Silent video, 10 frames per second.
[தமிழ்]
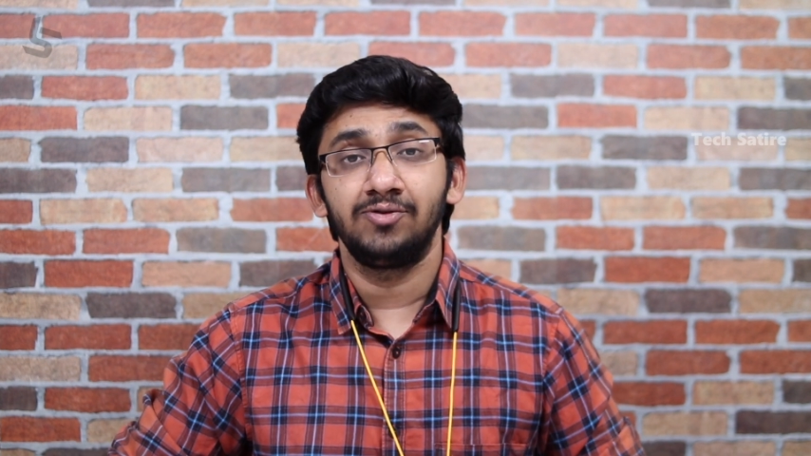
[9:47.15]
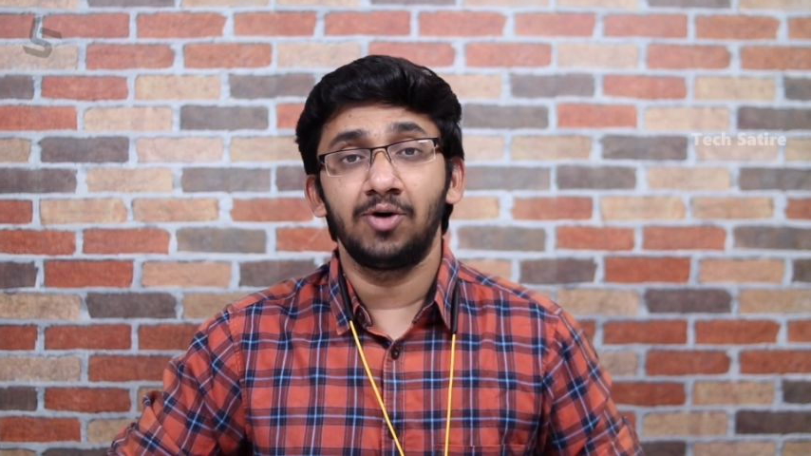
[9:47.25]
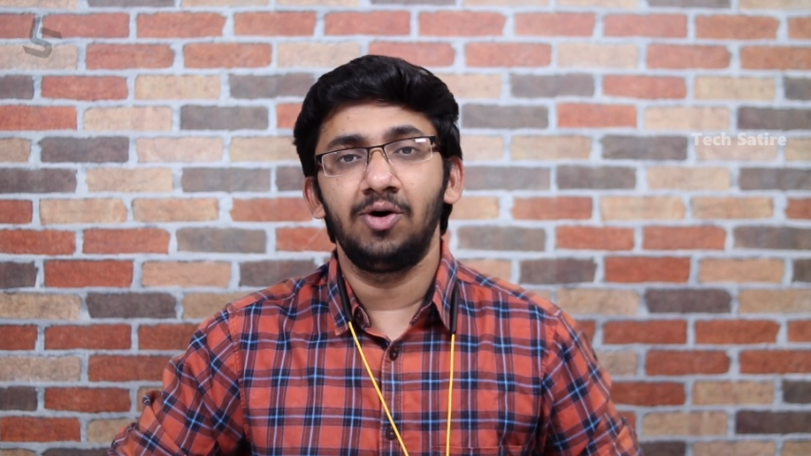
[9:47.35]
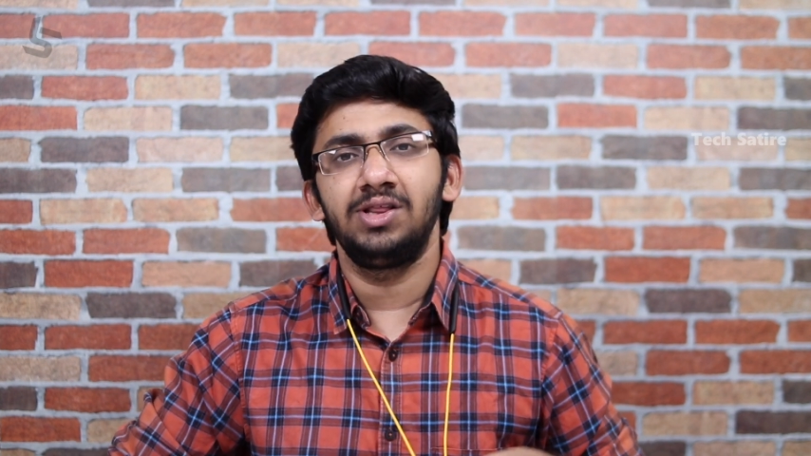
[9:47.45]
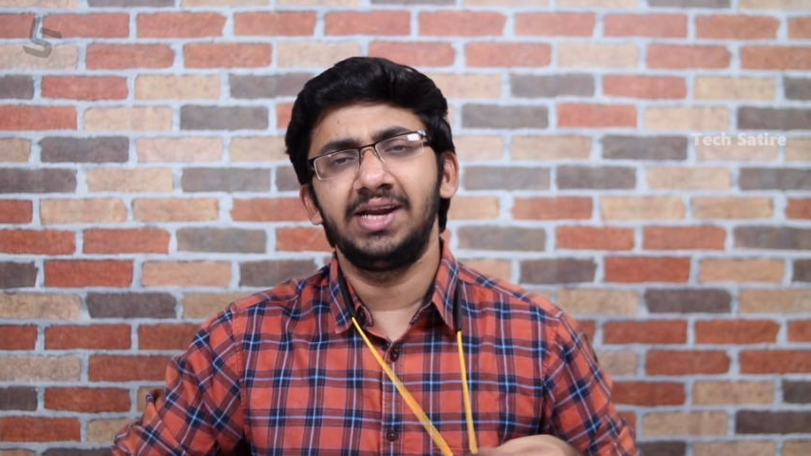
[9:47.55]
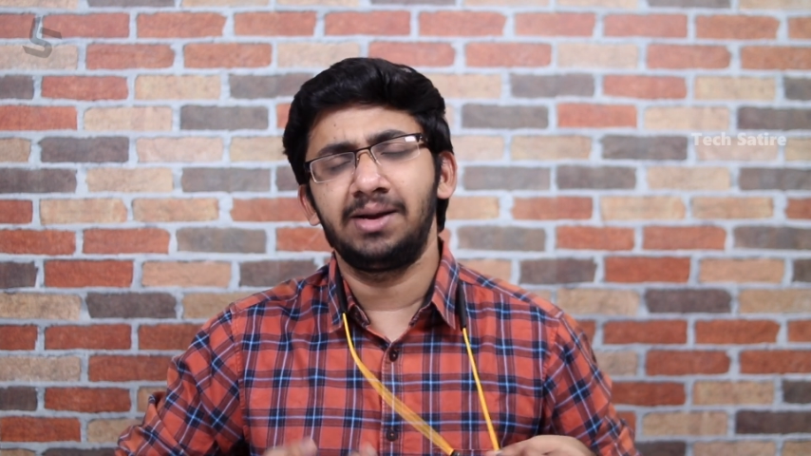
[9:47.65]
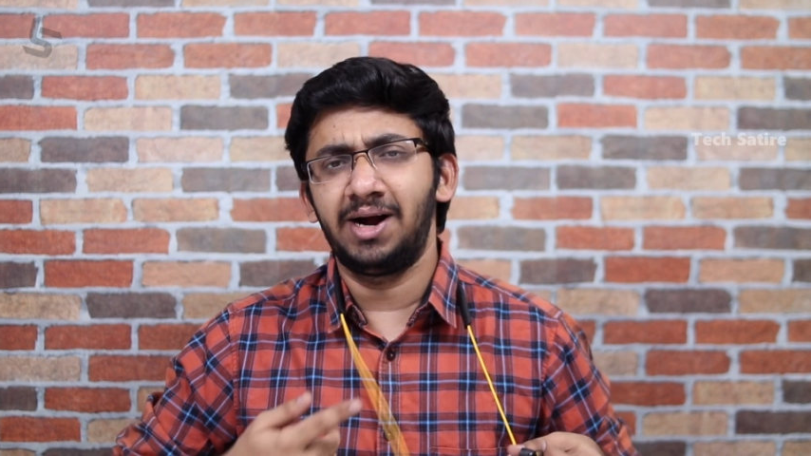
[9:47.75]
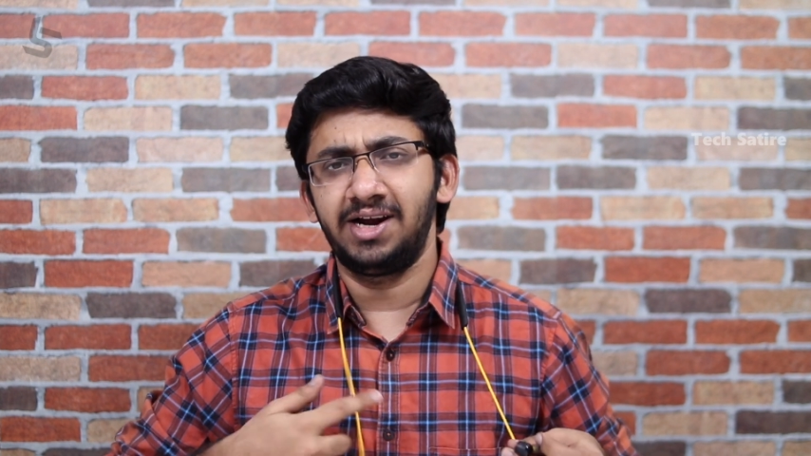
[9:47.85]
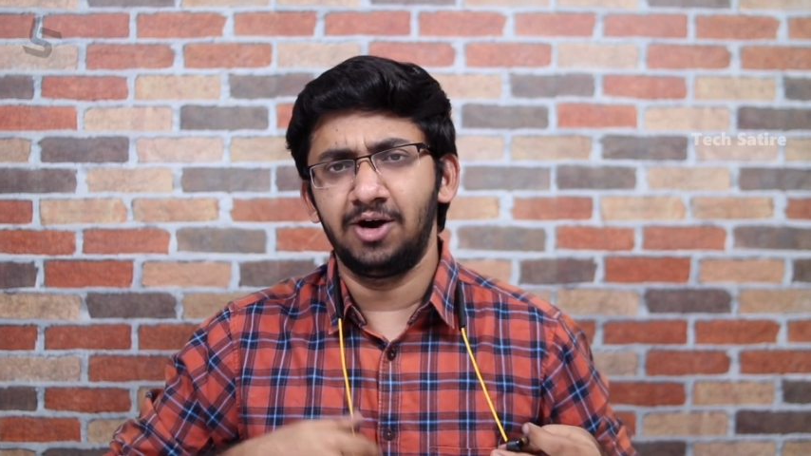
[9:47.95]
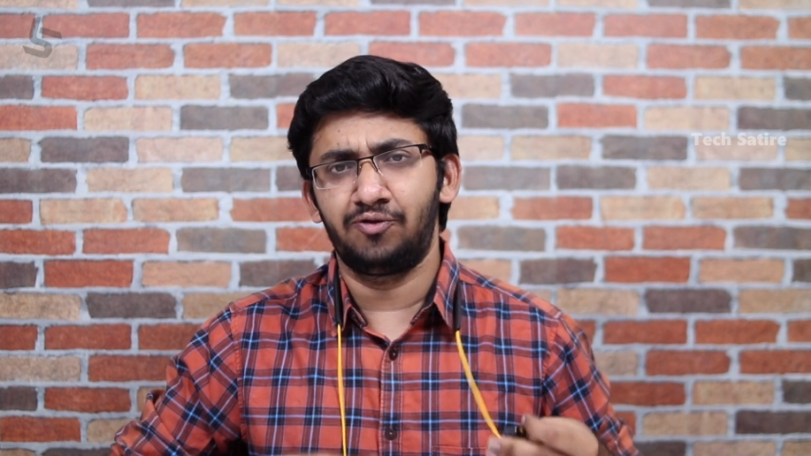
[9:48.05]
ஸோ இது நெக்
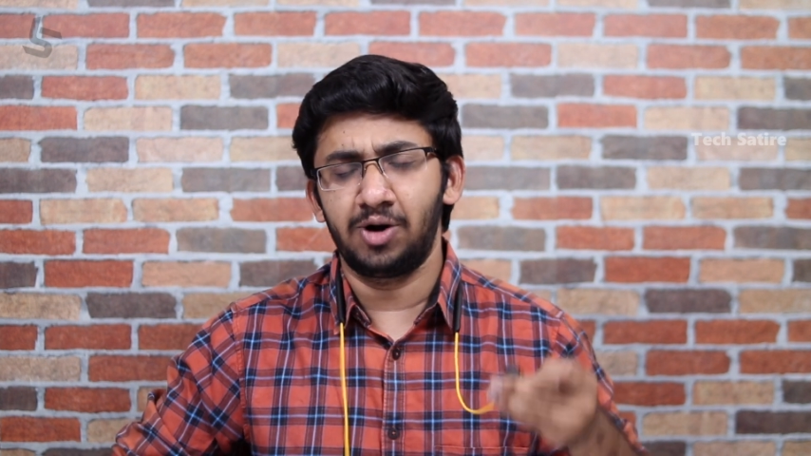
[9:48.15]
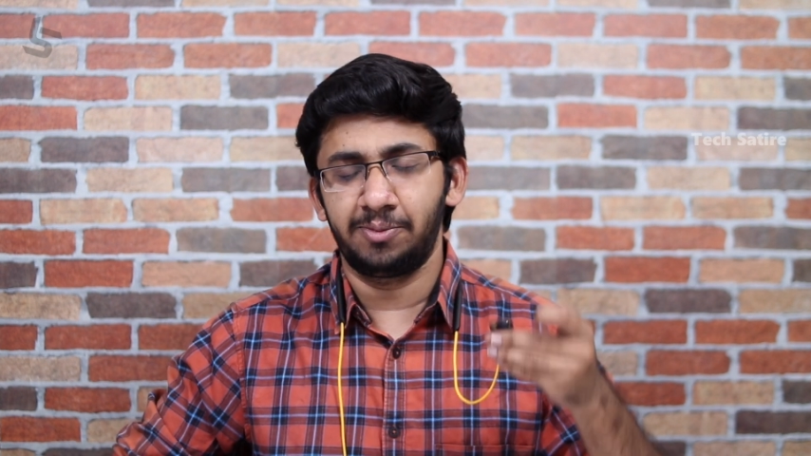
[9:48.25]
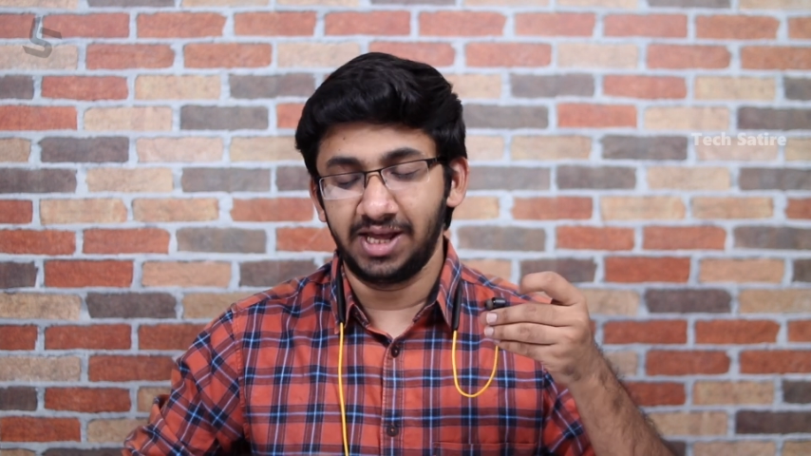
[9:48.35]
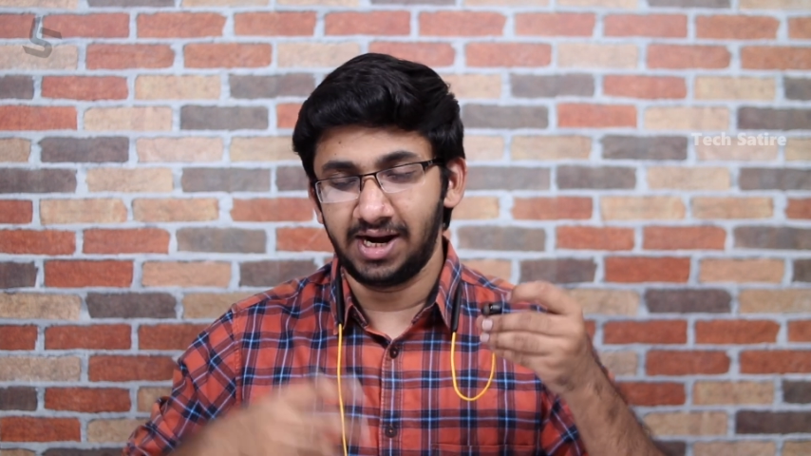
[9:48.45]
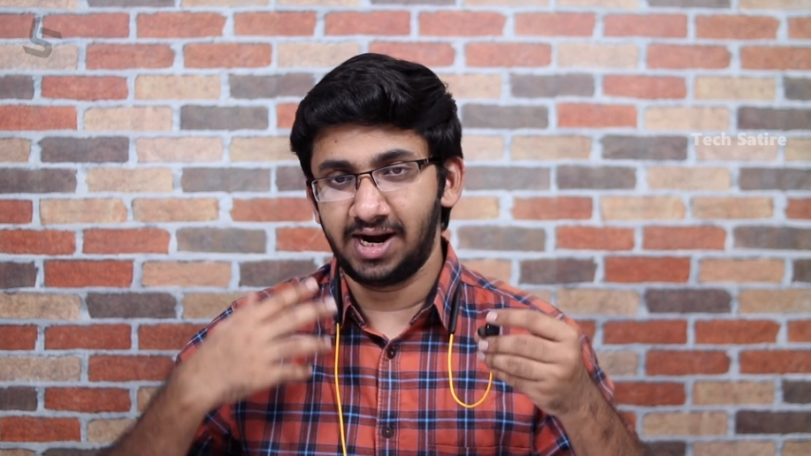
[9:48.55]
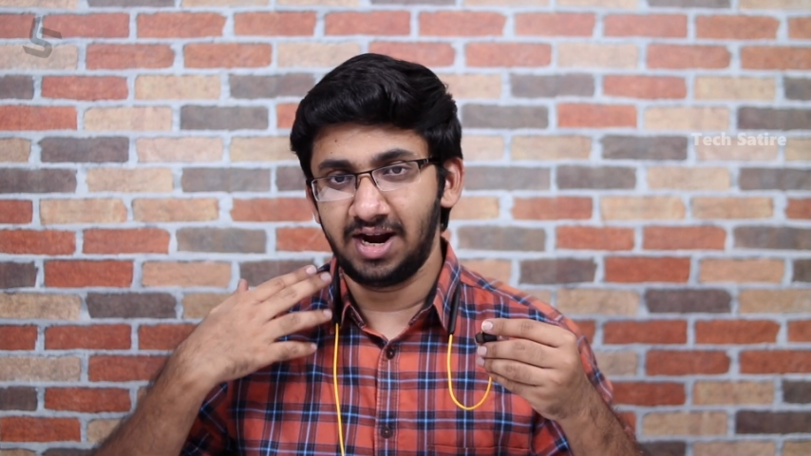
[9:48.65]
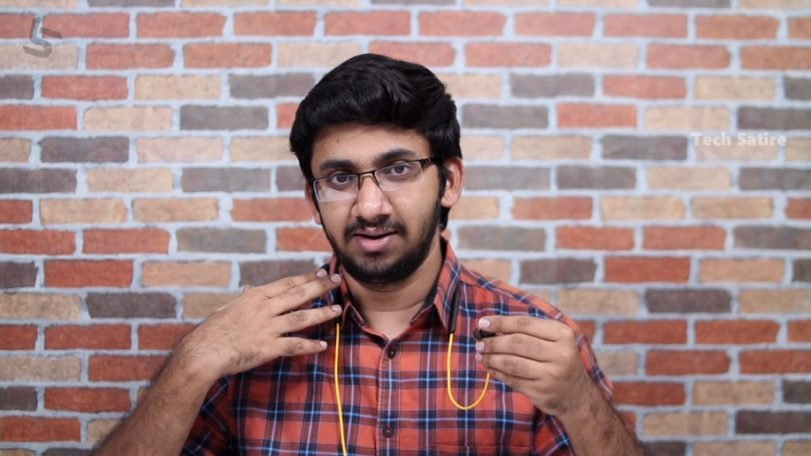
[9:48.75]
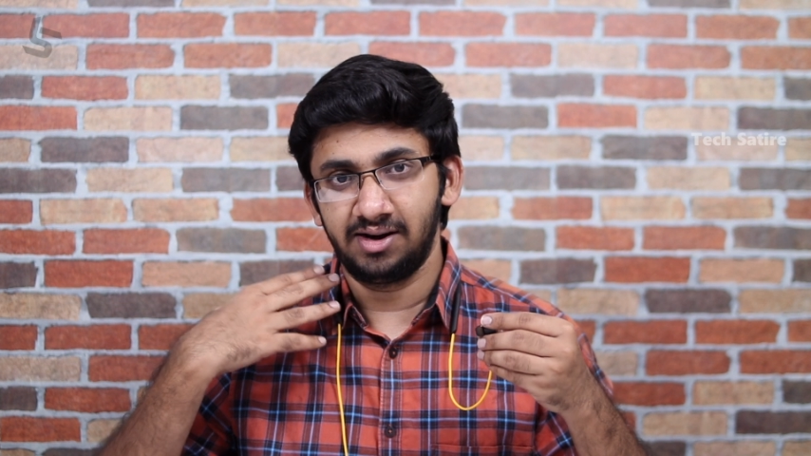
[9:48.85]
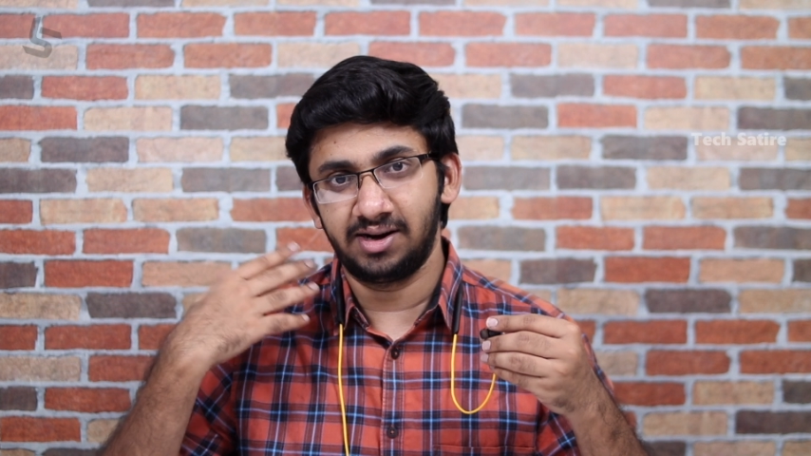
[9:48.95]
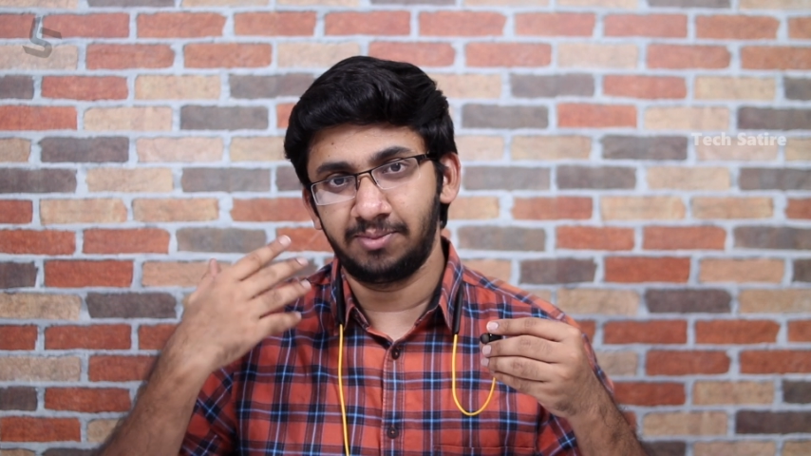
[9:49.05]
பேண்ட் இயர்ஃபோன் அப்படிங்கிறனால